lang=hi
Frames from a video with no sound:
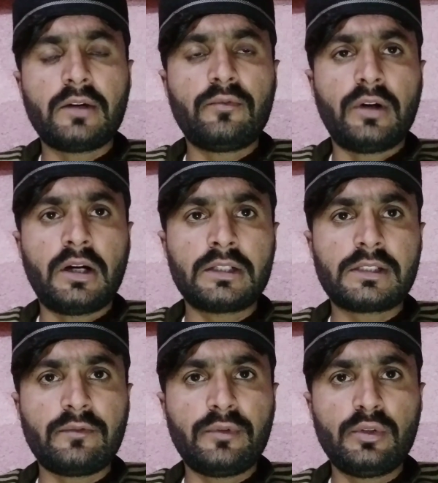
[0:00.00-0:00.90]
है वहाँ
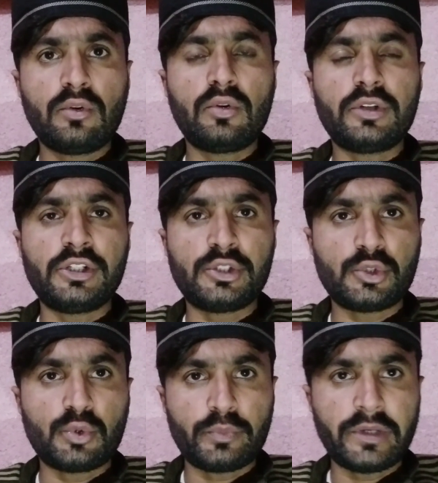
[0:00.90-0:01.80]
से वीडियो इनशूट